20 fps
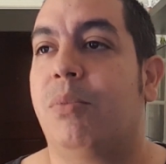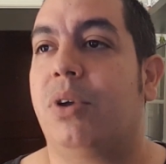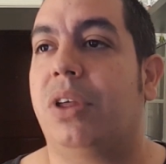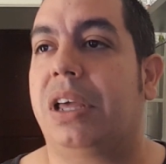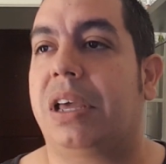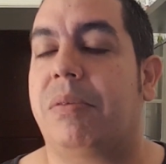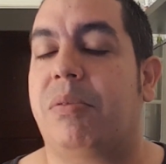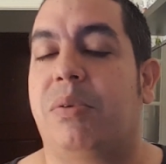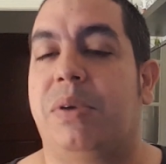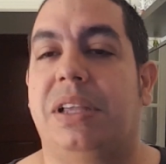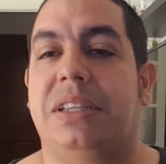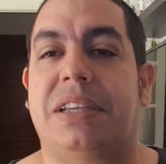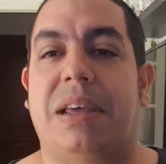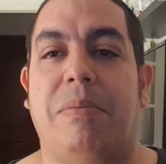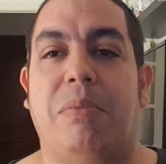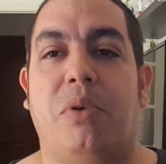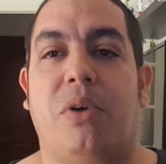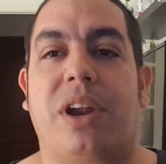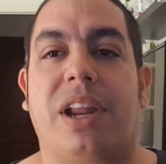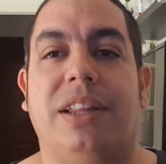bueno, pues dije, voy a
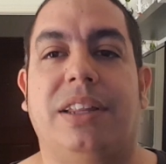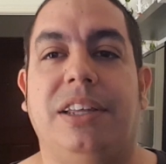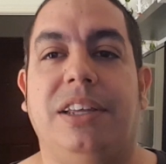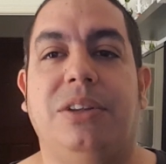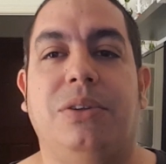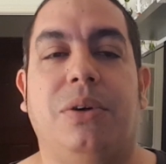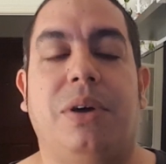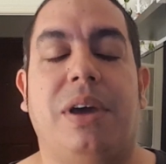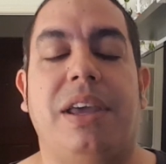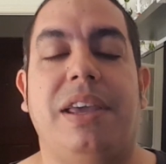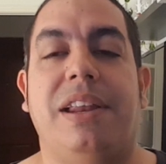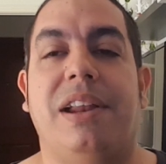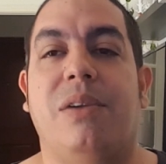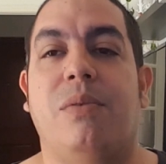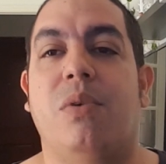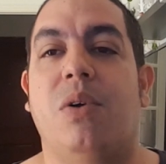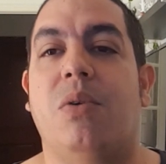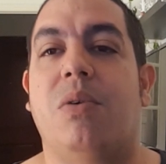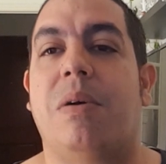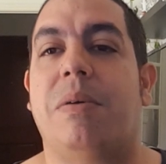echarme un ratito ahí en el
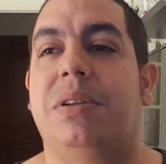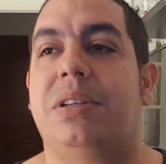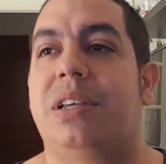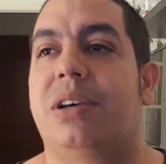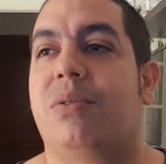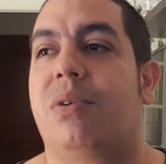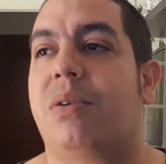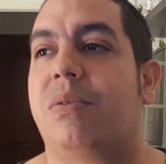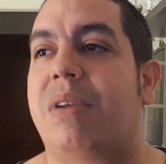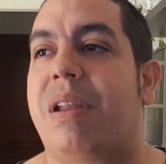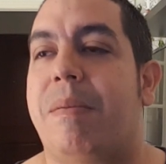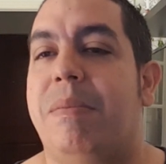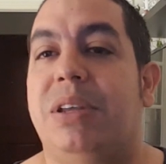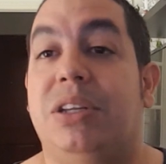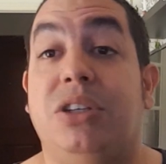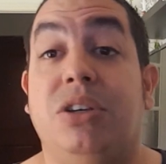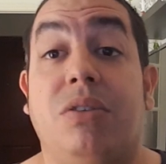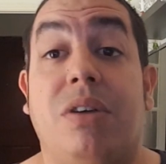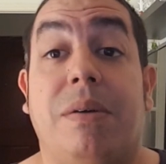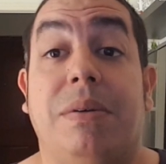huevo a ver si hago alguna
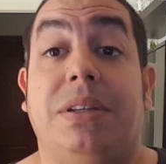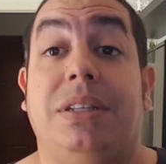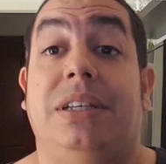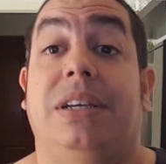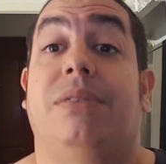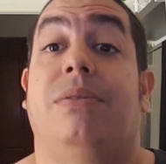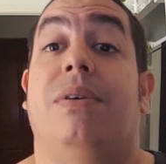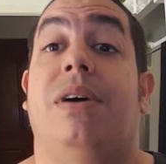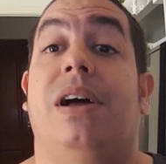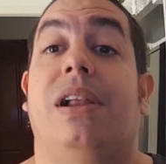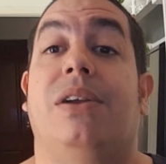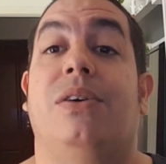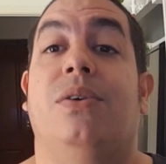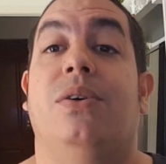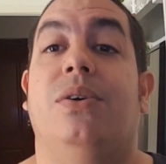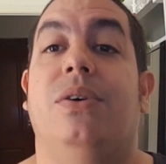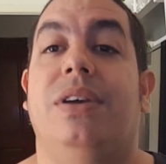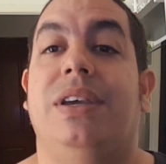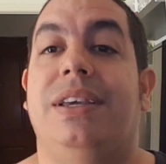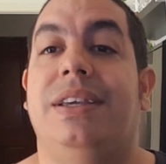misión, a ver si hago
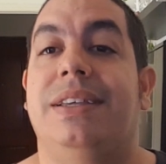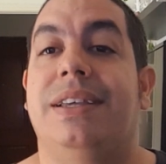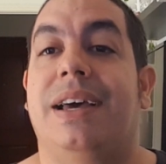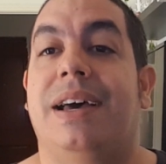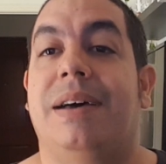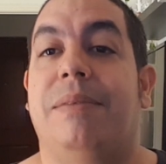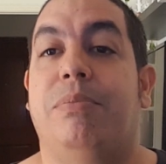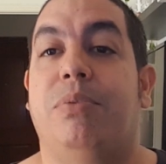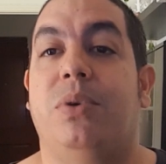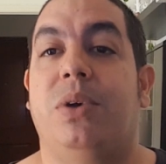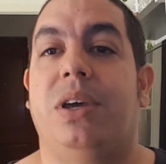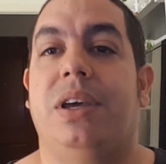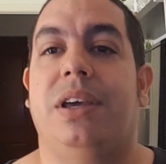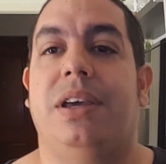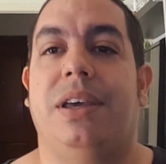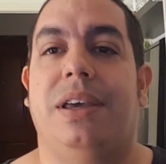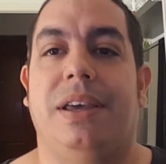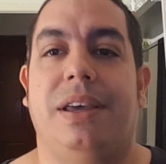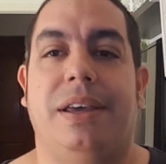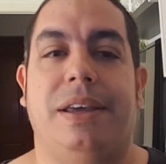algo. Y ya,
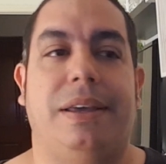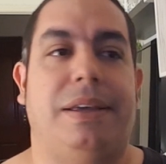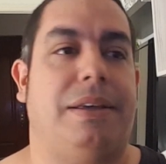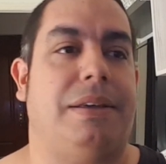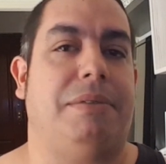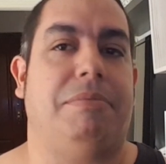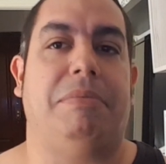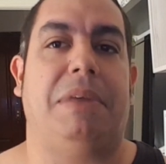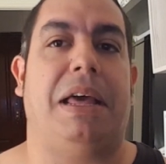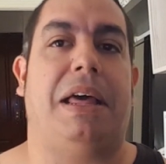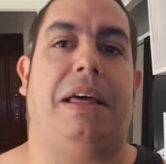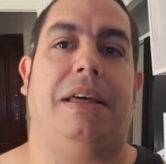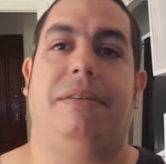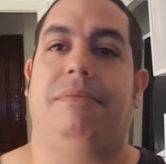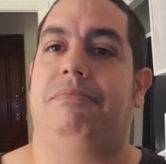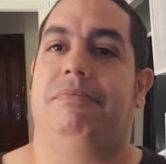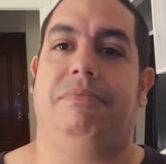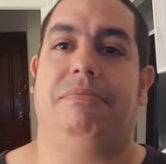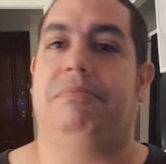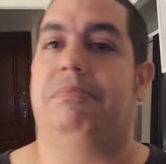pues,
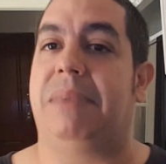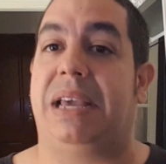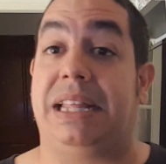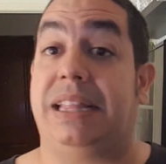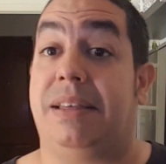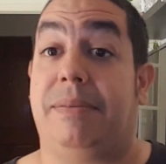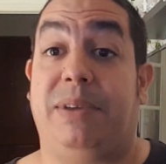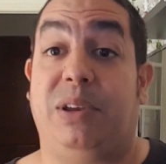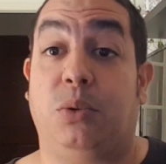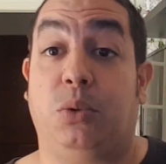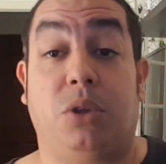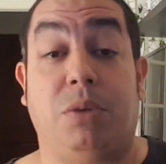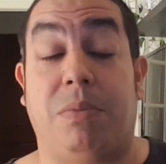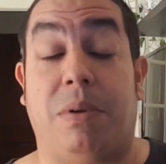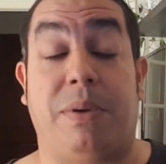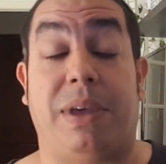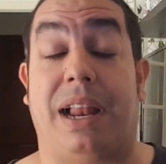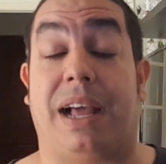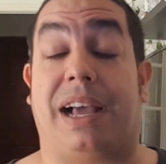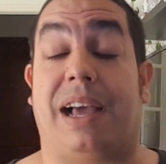nada, 20 minutos y
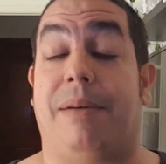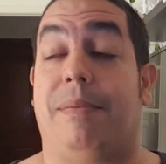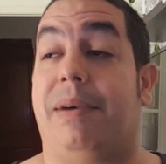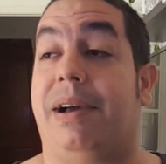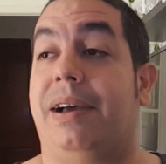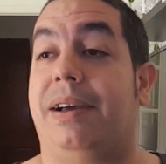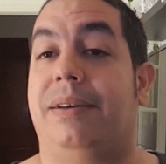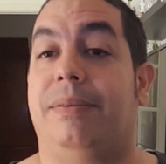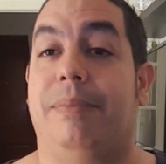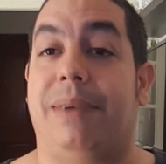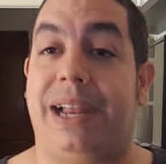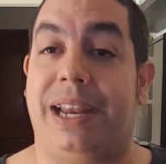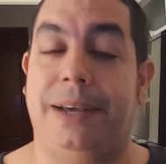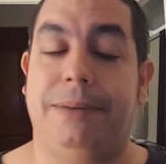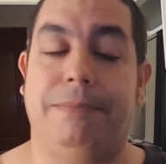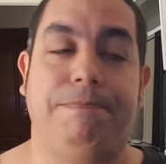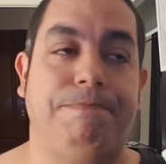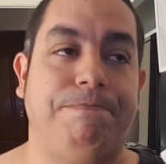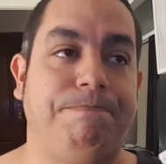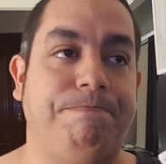me voy a la cama,
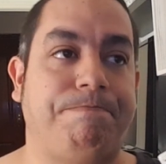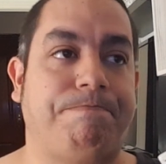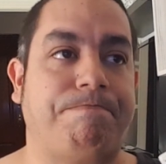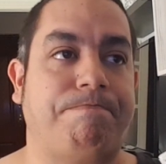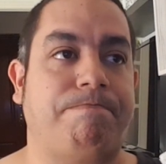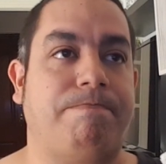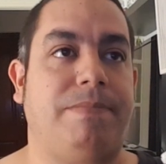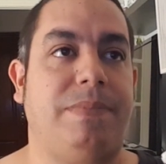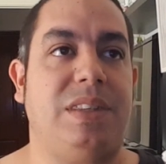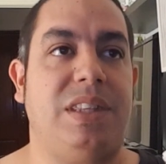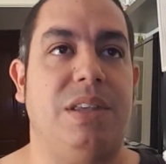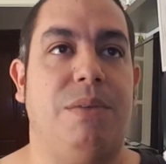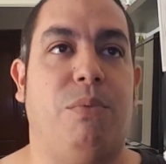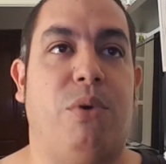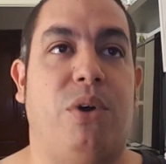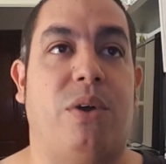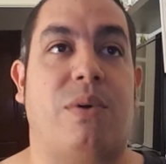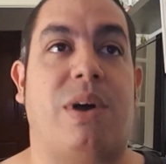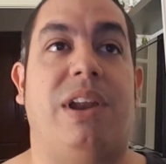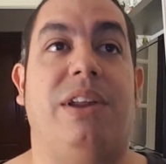¿vale?
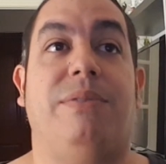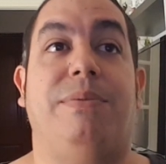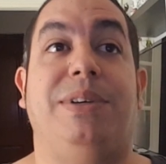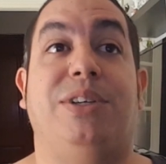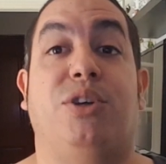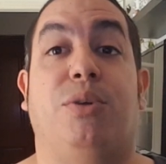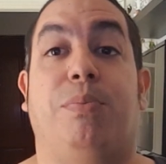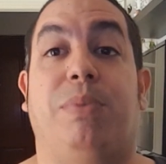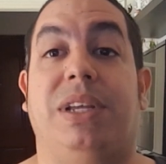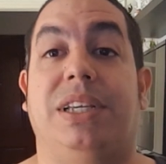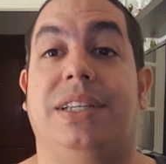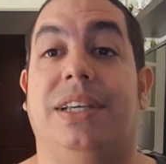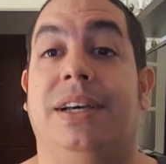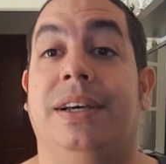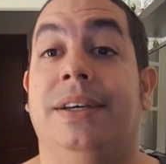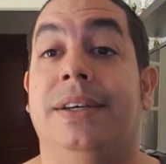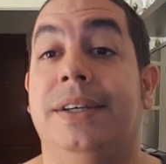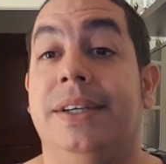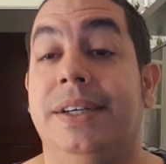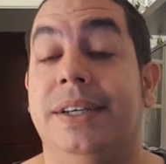Bueno, ¿cuál es mi
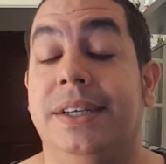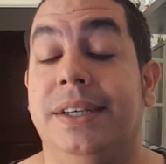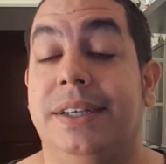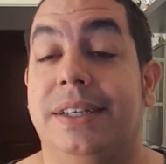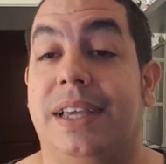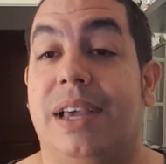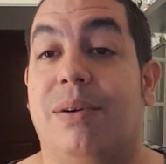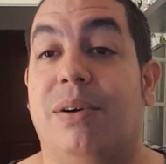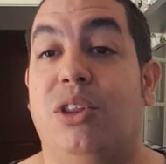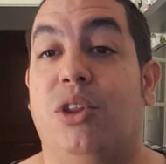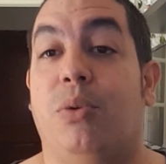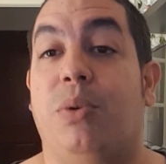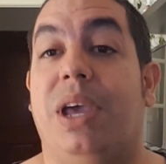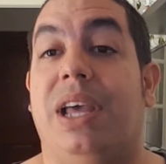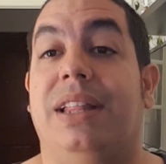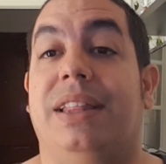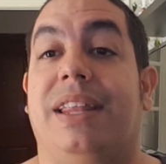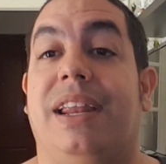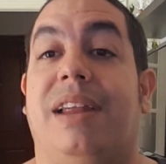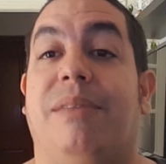sorpresa? Que cuando
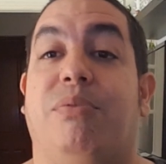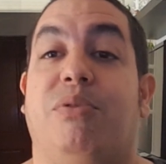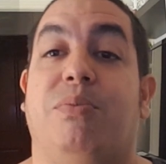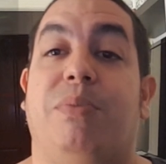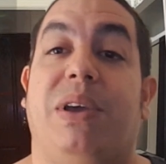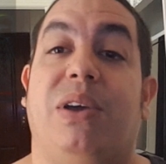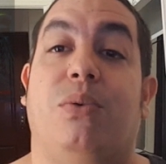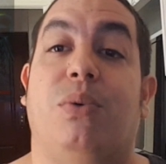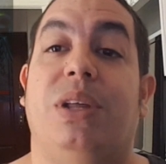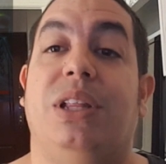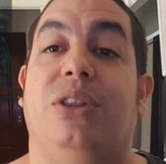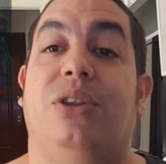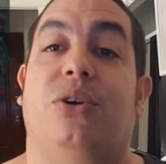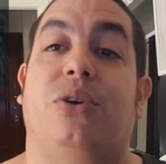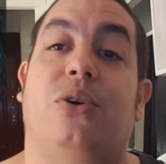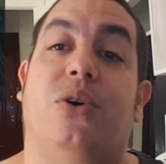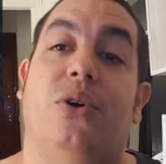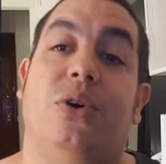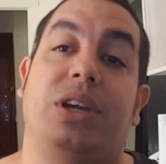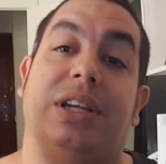voy a entrar, pues me
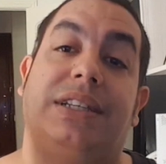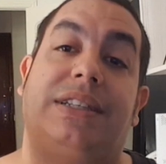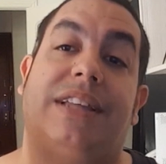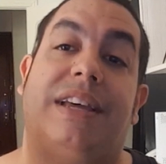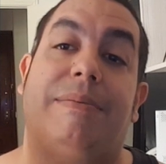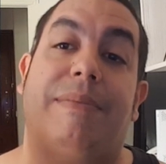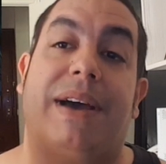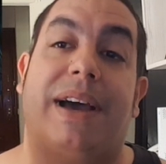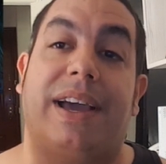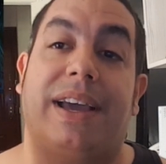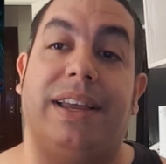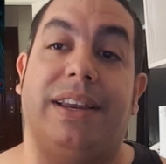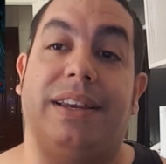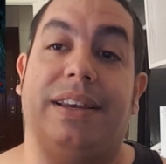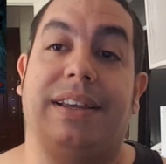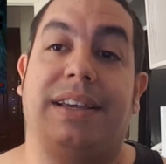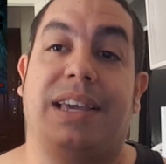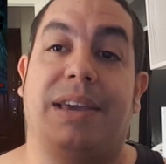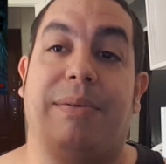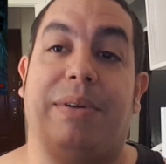encuentro con esta
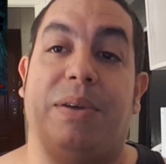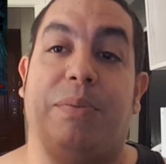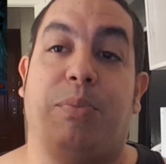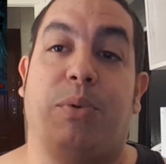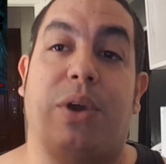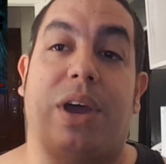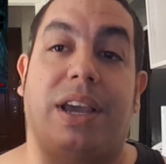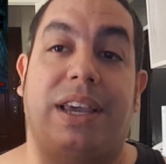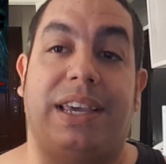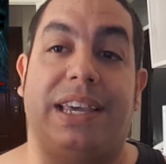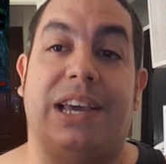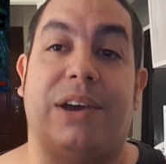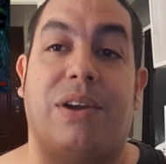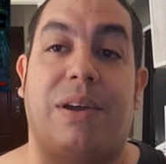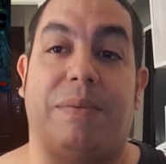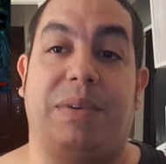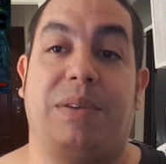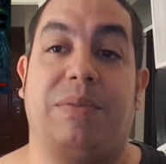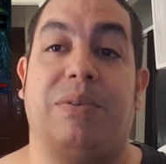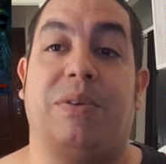imagen que veis por aquí
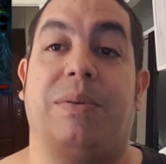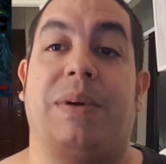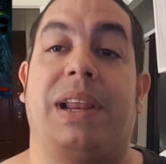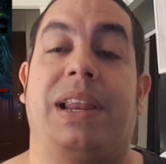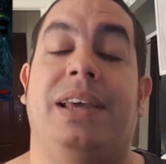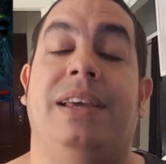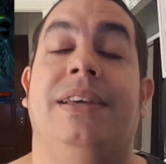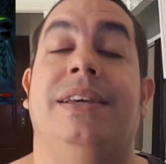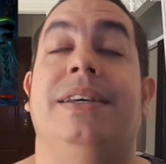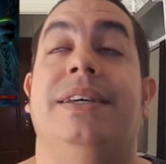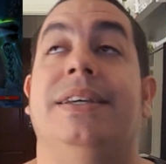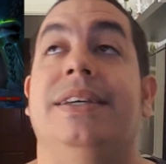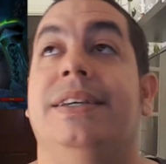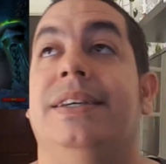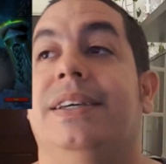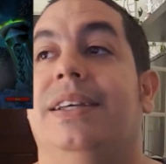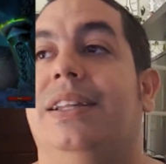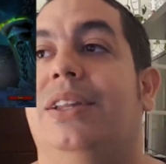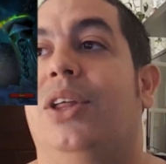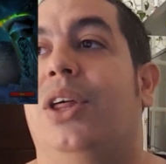ahora mismo, ¿vale?
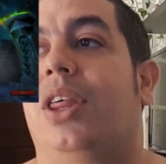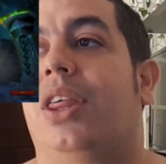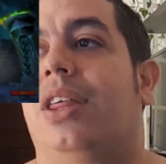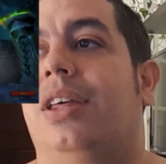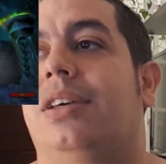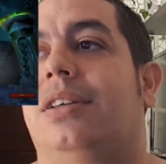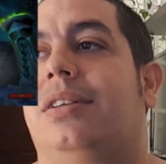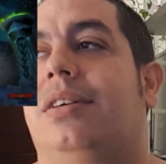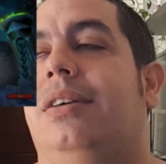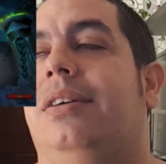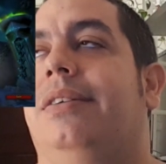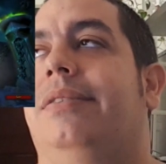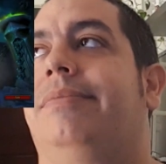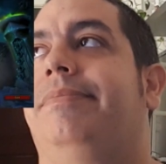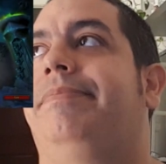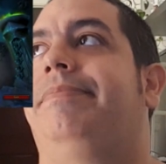Entonces,